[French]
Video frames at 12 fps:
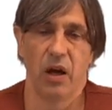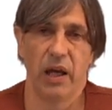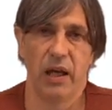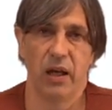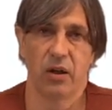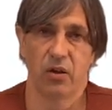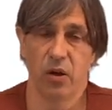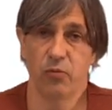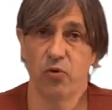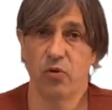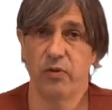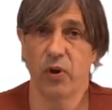Et comme
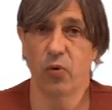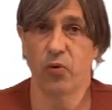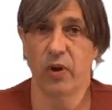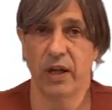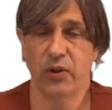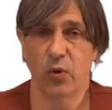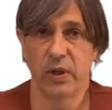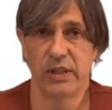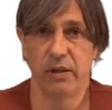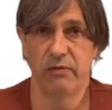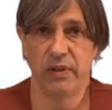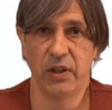nous le verrons dans la
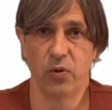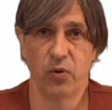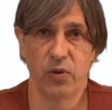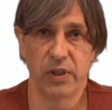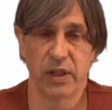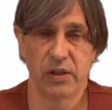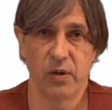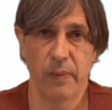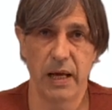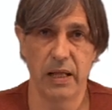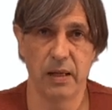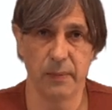troisième vidéo de cette
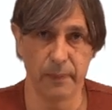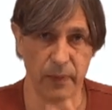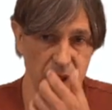semaine,